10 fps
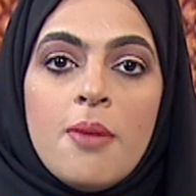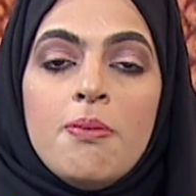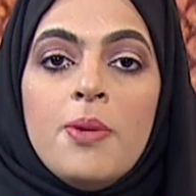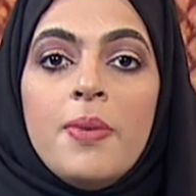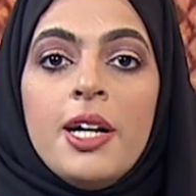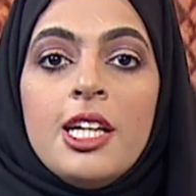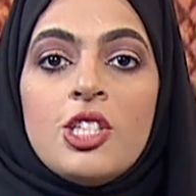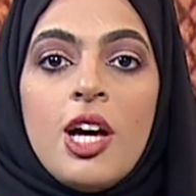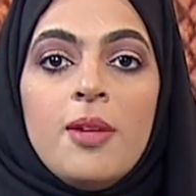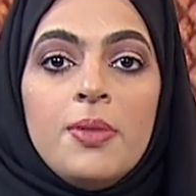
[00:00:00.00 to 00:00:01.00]
مما
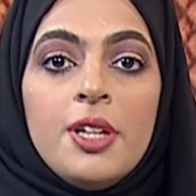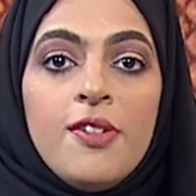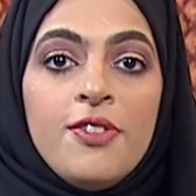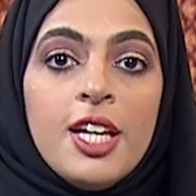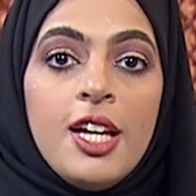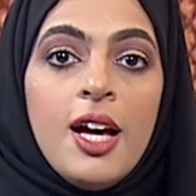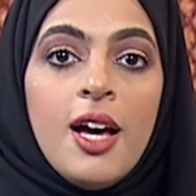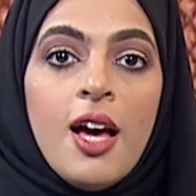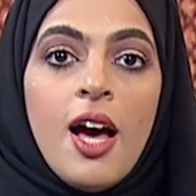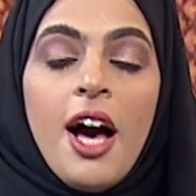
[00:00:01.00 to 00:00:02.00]
يجعل من الفيلة
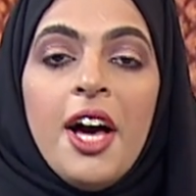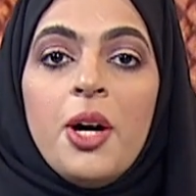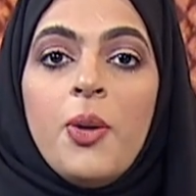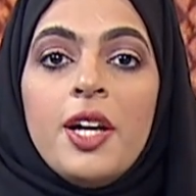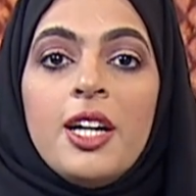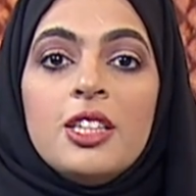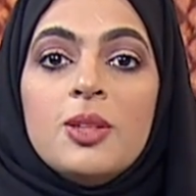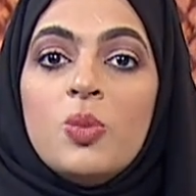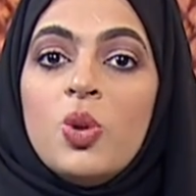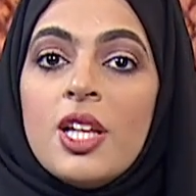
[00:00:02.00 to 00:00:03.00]
حيوانات
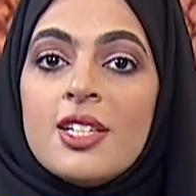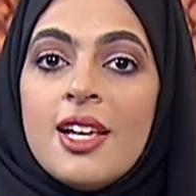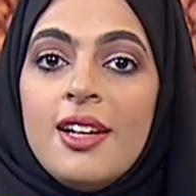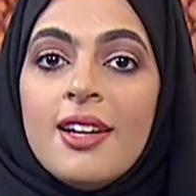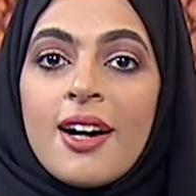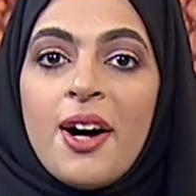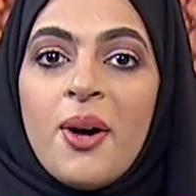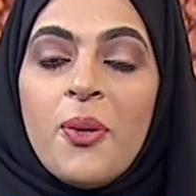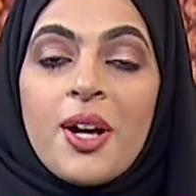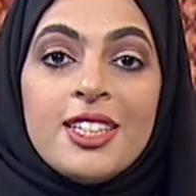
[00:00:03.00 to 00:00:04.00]
متسلقة
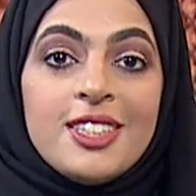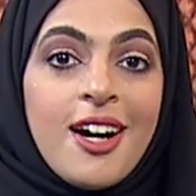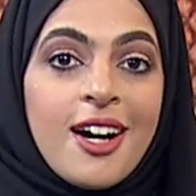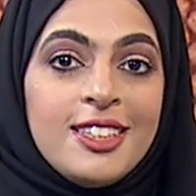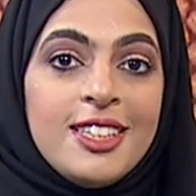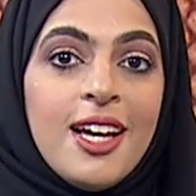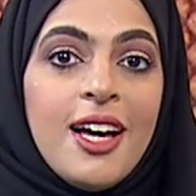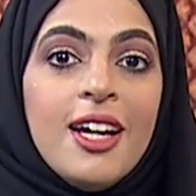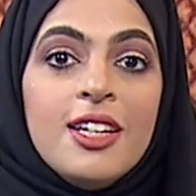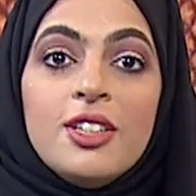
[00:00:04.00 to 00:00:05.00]
ورشاقتها
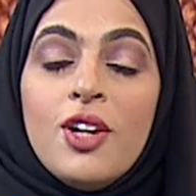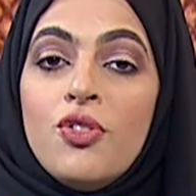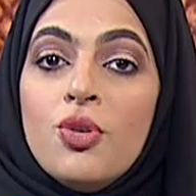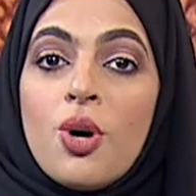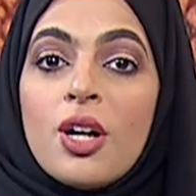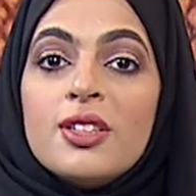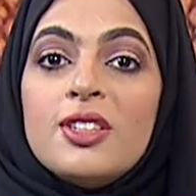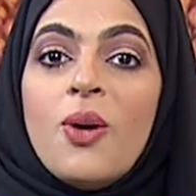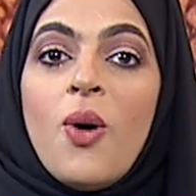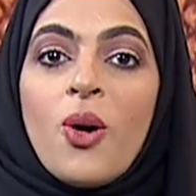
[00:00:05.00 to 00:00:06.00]
تفوق
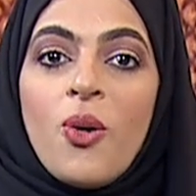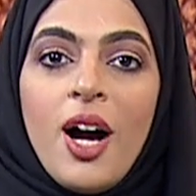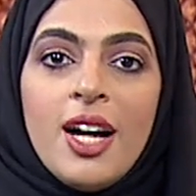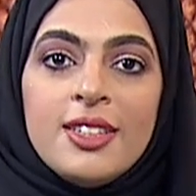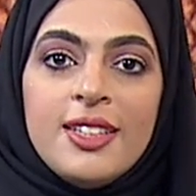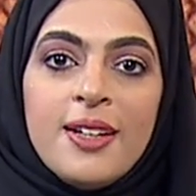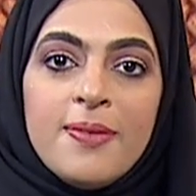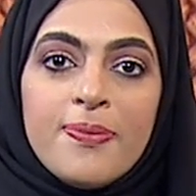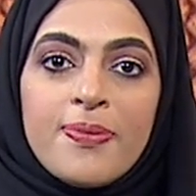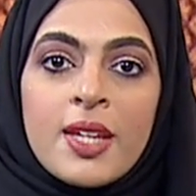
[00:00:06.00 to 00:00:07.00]
توقعاتنا
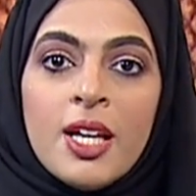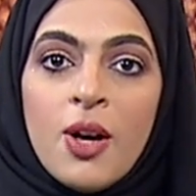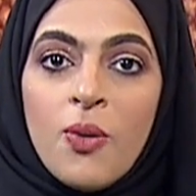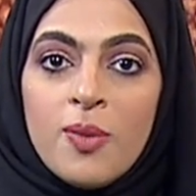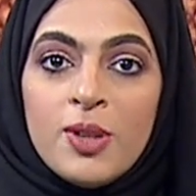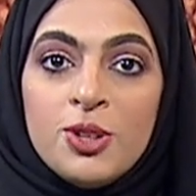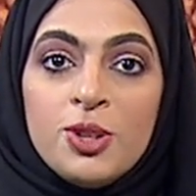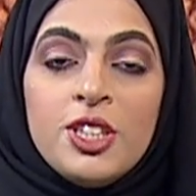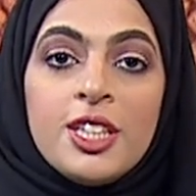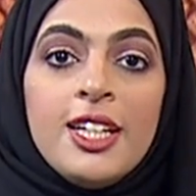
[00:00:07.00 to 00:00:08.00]
وما
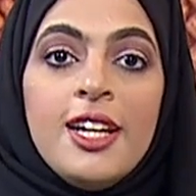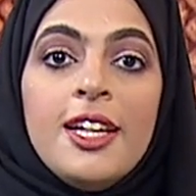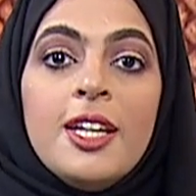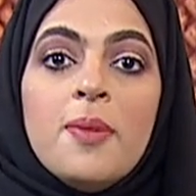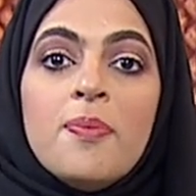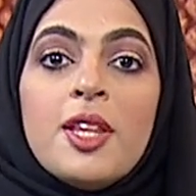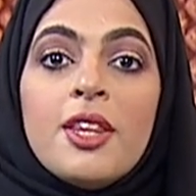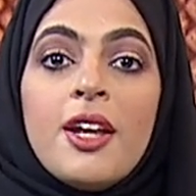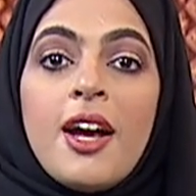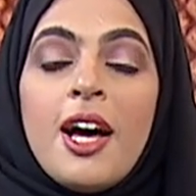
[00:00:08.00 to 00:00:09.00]
يشير إليه
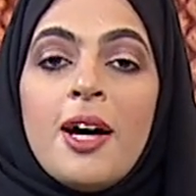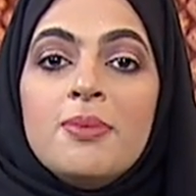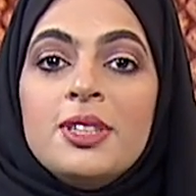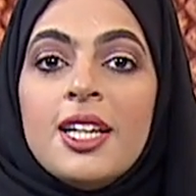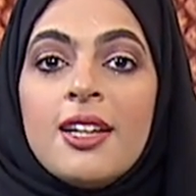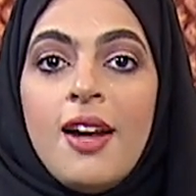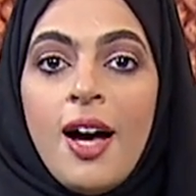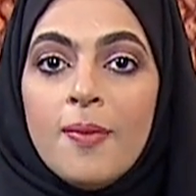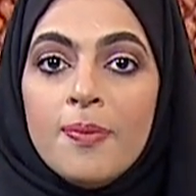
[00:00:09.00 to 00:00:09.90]
منظرها بشكل عام